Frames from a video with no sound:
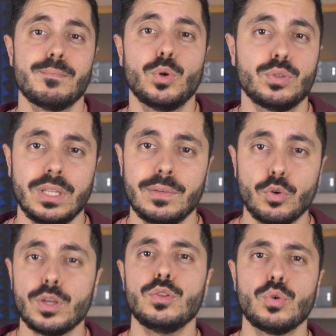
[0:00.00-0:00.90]
molti di
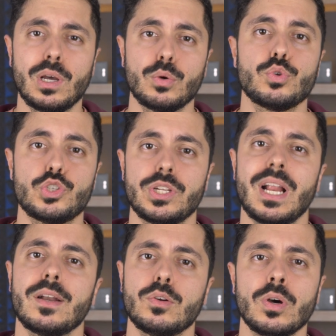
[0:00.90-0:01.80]
voi non la
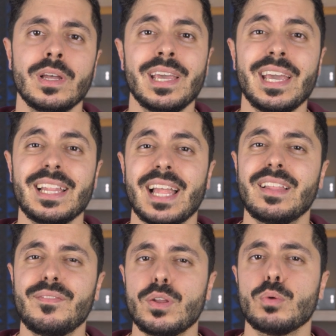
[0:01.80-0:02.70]
conosceranno ed è
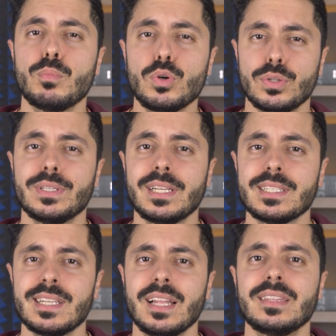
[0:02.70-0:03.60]
davvero molto
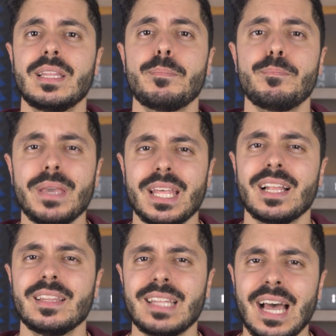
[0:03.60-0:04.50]
interessante per
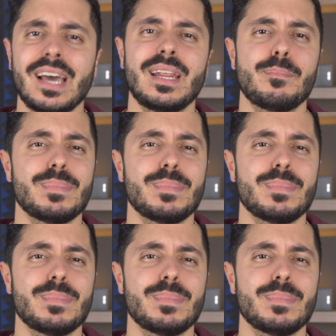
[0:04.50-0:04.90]
andare a